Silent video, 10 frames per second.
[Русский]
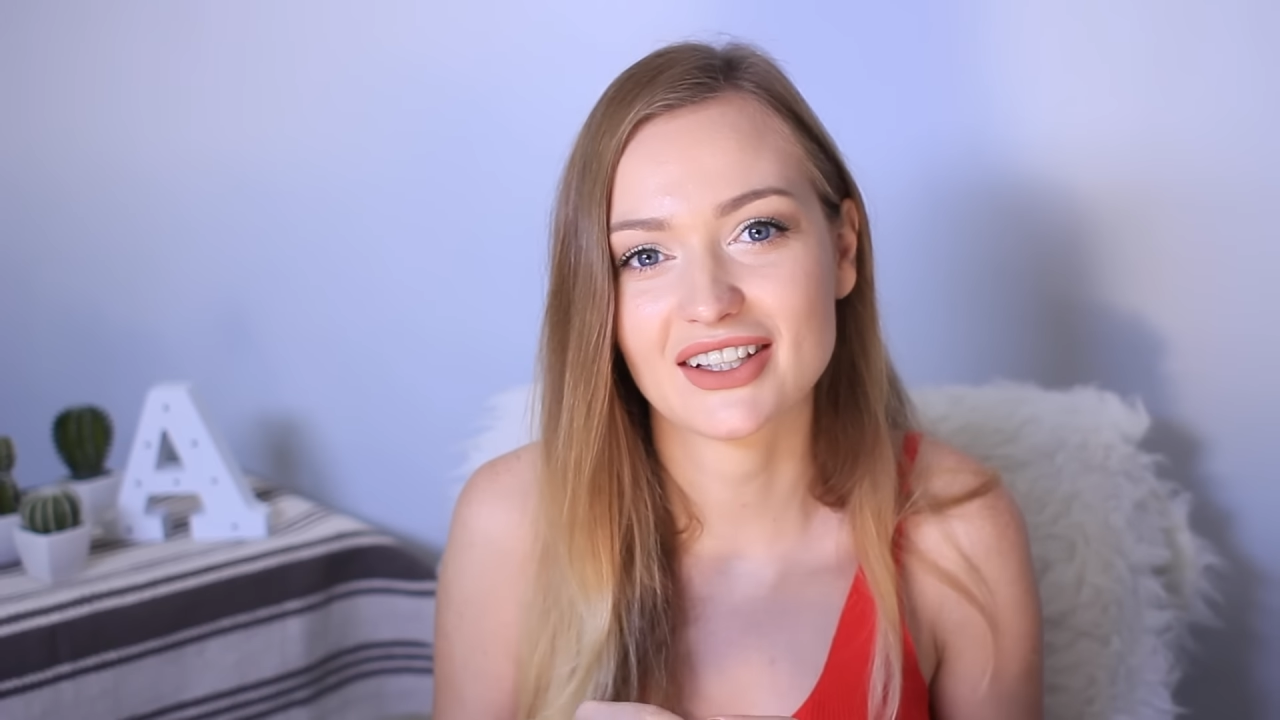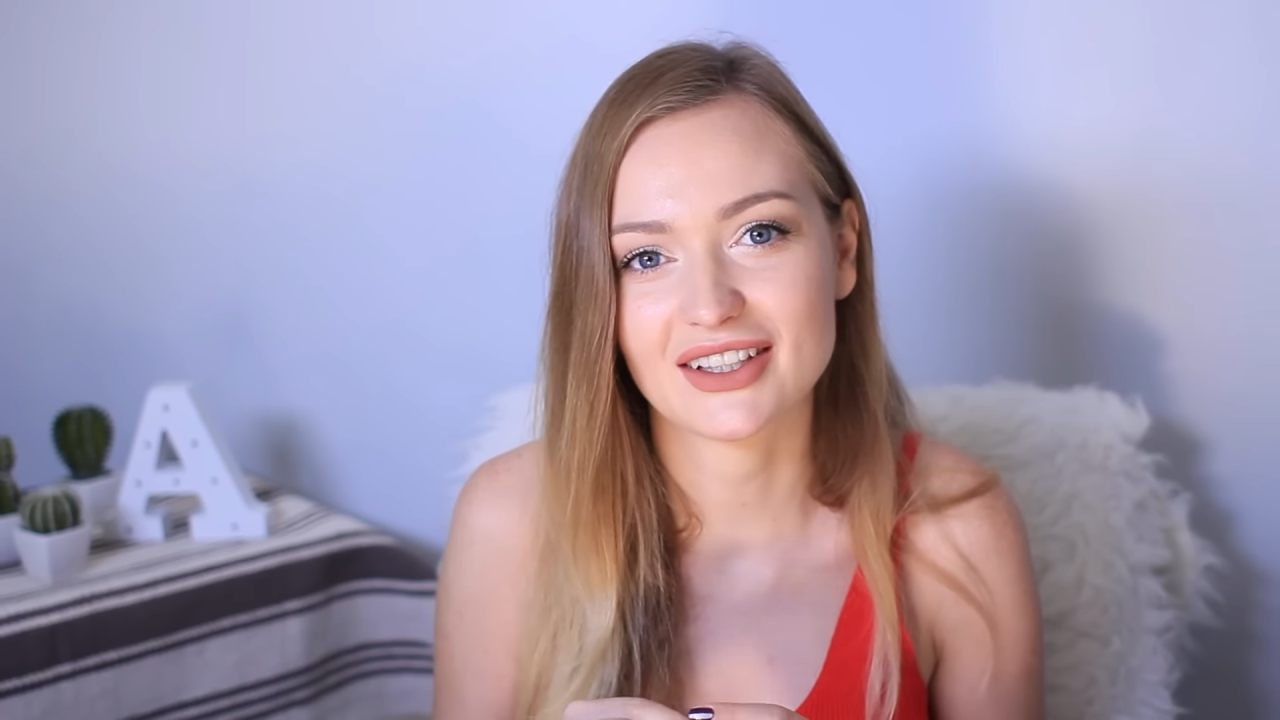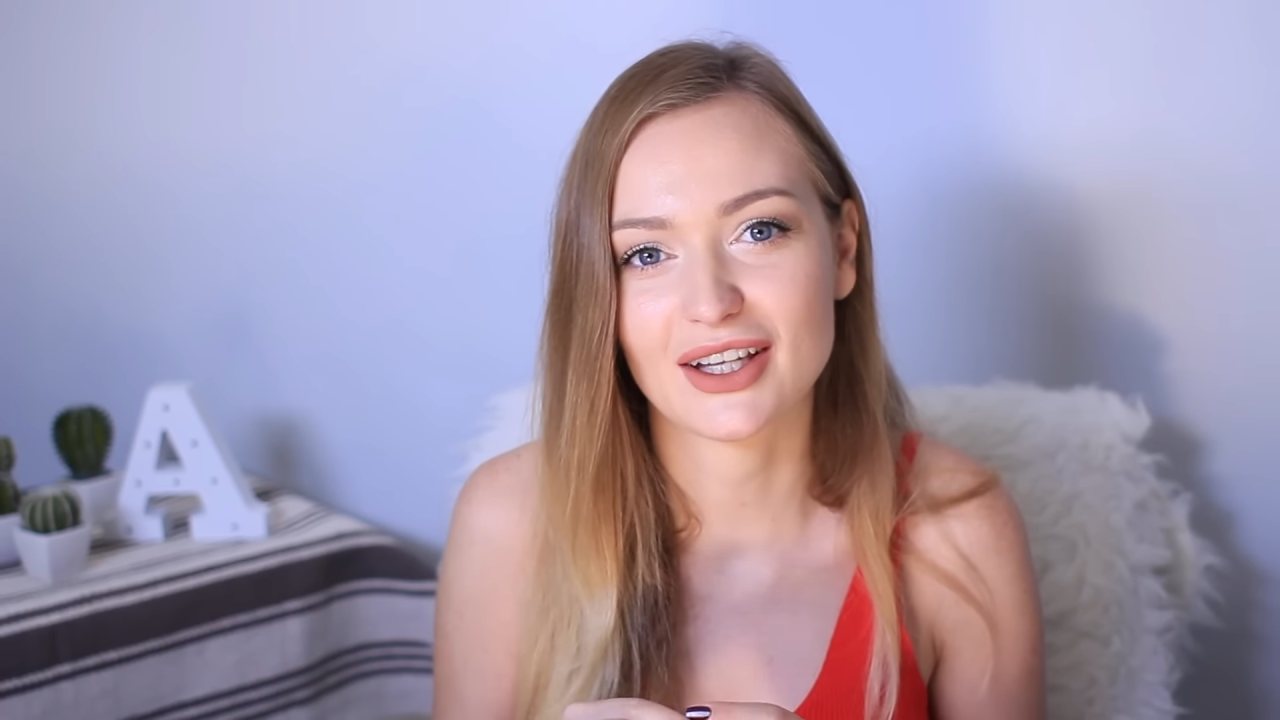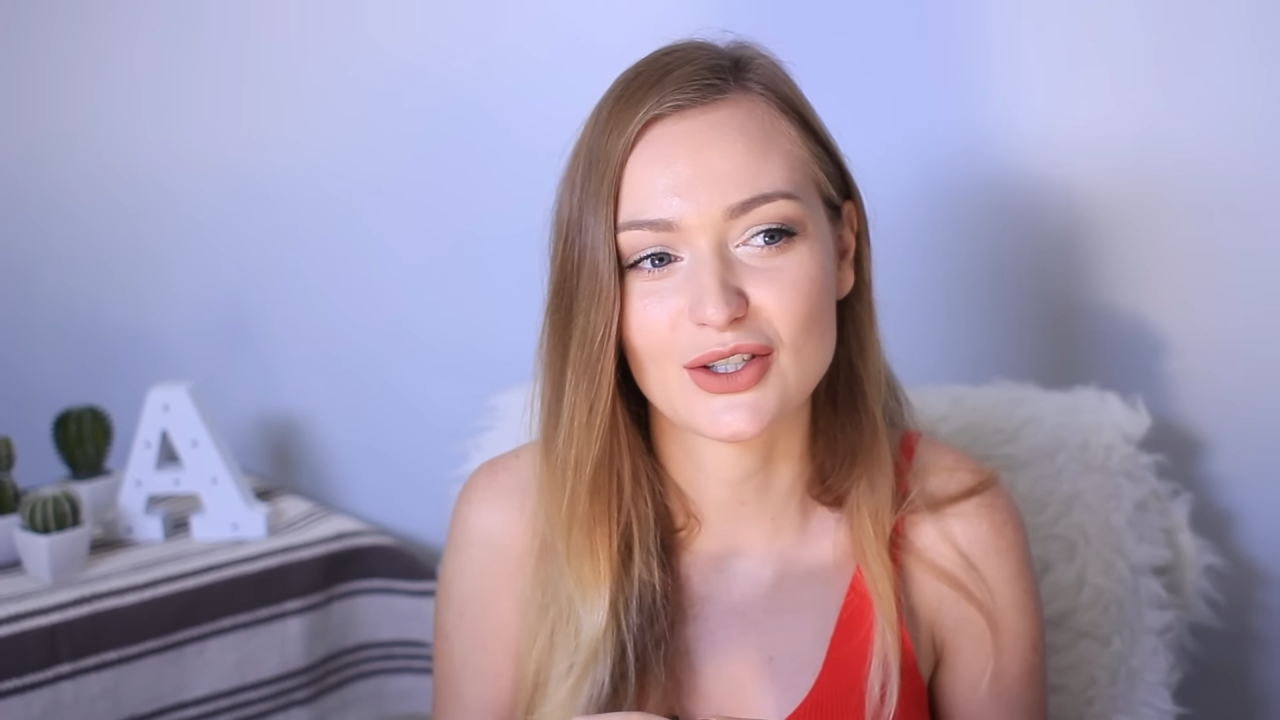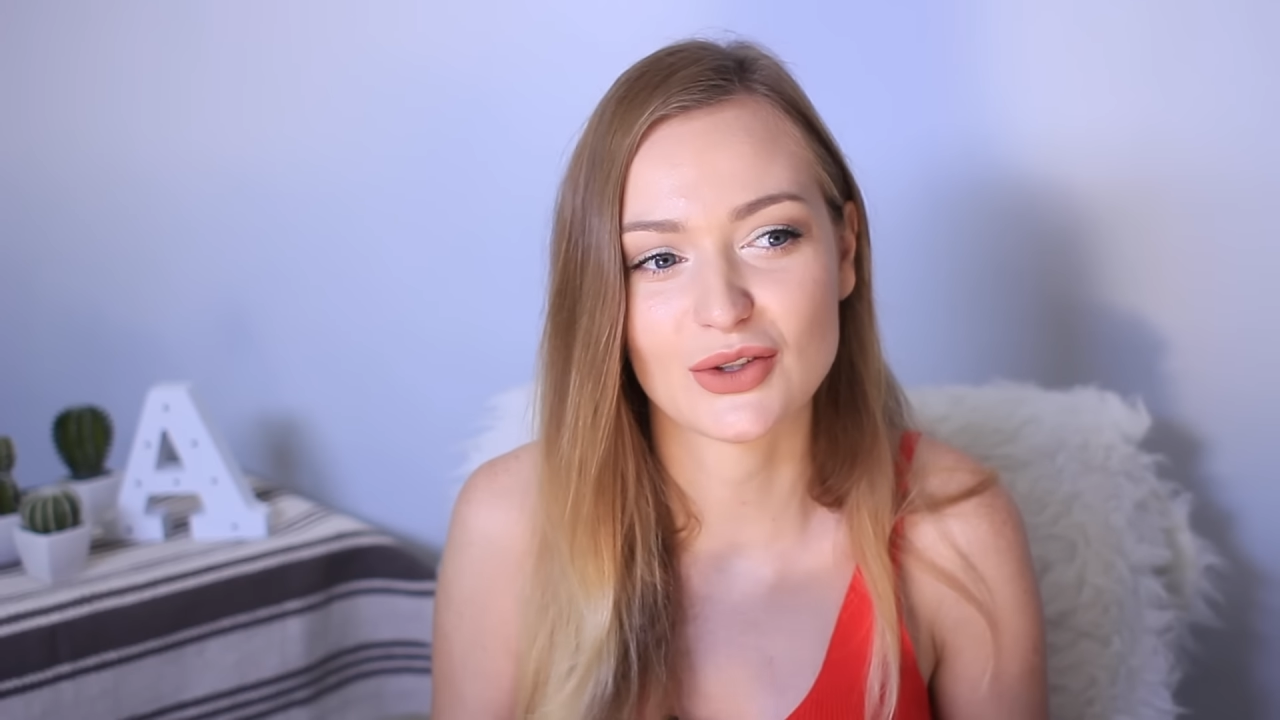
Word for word: не знаешь,